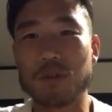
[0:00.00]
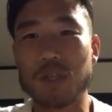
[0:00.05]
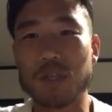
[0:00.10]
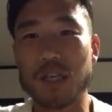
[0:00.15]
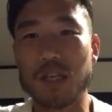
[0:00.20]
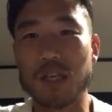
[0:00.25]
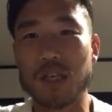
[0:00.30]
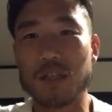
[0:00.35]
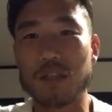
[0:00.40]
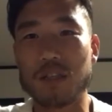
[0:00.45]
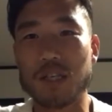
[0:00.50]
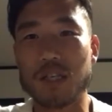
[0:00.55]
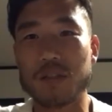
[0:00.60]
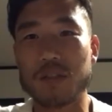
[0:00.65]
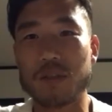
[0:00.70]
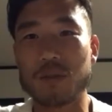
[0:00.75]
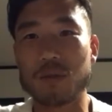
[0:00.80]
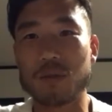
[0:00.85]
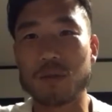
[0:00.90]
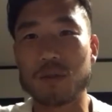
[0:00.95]
で
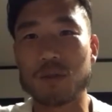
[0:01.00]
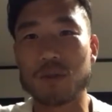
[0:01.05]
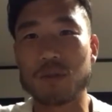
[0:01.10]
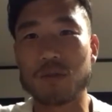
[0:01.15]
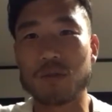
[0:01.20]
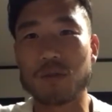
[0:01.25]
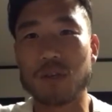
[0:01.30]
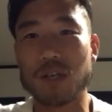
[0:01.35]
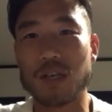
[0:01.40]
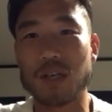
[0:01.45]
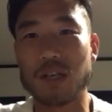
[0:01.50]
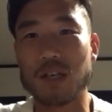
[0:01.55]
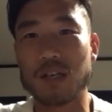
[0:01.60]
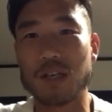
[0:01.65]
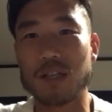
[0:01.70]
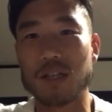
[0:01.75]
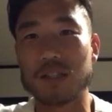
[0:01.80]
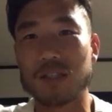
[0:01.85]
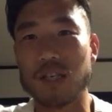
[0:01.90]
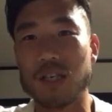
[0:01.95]
インターセプトするの
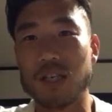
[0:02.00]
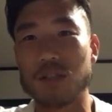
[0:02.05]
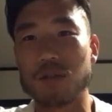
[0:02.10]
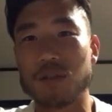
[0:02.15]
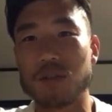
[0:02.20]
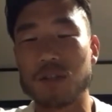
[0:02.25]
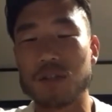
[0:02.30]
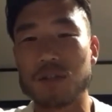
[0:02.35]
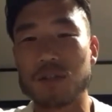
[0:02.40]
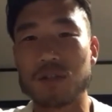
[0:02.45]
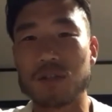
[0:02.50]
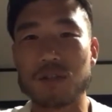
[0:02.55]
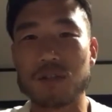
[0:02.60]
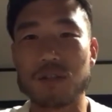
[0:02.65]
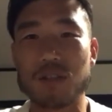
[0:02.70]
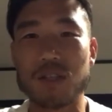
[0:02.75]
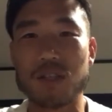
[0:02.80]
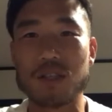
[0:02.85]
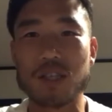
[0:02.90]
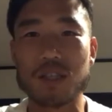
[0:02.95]
かサイドで
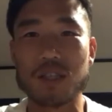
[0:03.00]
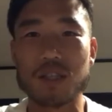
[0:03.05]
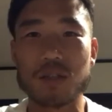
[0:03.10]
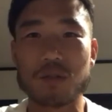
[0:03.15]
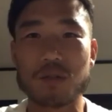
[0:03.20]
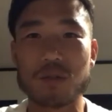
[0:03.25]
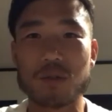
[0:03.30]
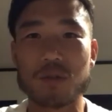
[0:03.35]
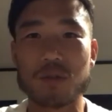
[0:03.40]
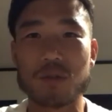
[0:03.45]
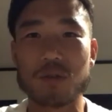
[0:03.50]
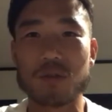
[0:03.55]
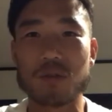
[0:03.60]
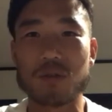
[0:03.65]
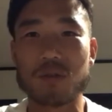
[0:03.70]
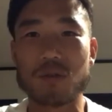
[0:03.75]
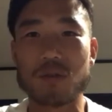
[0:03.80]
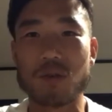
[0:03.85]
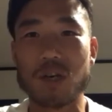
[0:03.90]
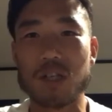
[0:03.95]
インターセプトする
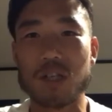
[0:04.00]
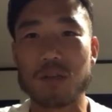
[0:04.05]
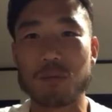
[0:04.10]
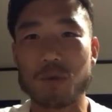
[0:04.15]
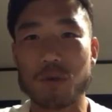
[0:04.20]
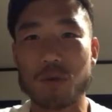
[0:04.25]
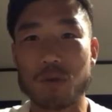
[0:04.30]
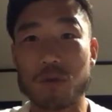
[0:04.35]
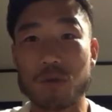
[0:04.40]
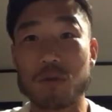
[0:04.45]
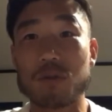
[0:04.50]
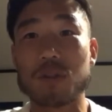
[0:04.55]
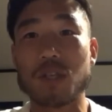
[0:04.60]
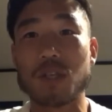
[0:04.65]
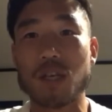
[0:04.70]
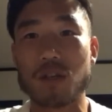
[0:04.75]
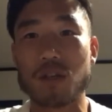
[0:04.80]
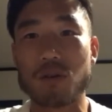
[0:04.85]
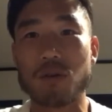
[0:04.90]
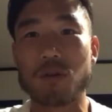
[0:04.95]
のかにもよるんです
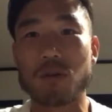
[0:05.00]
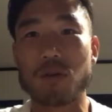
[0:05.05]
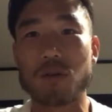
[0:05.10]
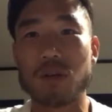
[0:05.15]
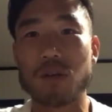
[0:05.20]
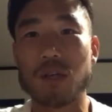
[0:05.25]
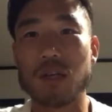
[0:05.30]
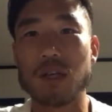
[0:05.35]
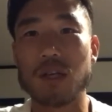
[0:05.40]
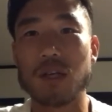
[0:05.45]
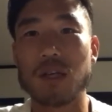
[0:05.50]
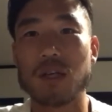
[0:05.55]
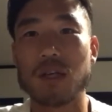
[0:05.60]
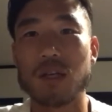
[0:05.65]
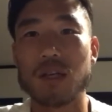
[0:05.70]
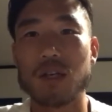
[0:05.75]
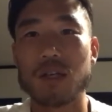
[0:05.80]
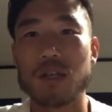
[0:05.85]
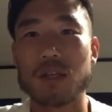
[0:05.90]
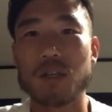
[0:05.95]
けど
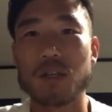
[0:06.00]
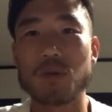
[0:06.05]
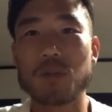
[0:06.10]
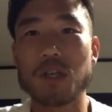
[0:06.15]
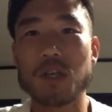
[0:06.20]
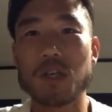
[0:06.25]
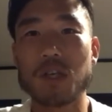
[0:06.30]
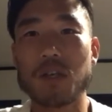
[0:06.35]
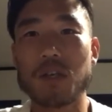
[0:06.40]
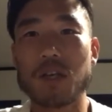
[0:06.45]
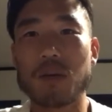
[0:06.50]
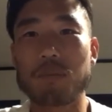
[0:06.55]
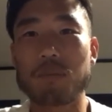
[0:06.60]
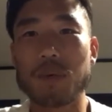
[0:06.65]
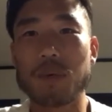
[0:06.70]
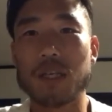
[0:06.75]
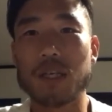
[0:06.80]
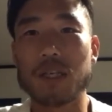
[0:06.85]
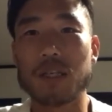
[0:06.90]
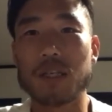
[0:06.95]
基本的にはやっぱ
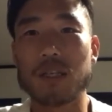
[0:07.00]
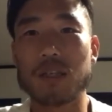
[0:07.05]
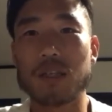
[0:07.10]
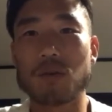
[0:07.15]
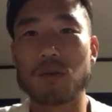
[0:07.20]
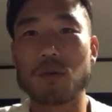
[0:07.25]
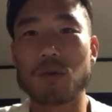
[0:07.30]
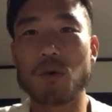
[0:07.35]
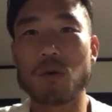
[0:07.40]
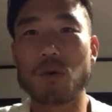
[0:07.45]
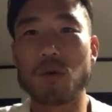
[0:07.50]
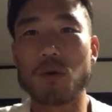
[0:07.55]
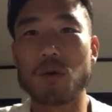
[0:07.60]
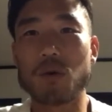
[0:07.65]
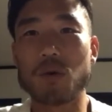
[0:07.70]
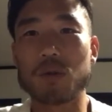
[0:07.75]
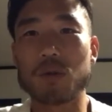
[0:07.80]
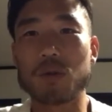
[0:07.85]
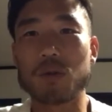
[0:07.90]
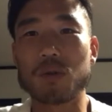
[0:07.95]
りこうゴー
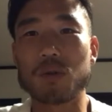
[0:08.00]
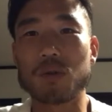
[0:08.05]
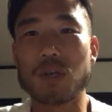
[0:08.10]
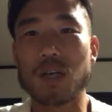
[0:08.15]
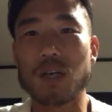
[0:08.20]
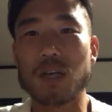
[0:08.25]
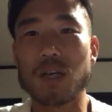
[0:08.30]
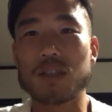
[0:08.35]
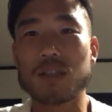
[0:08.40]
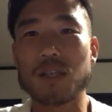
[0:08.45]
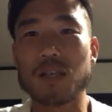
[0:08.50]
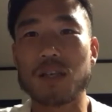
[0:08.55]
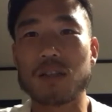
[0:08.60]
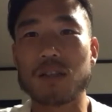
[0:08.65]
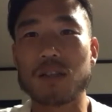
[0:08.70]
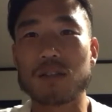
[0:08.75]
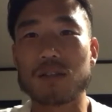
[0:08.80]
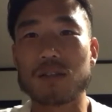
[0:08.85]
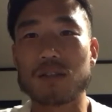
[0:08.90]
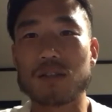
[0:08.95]
ルから
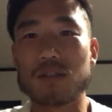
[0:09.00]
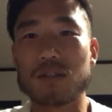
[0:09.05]
線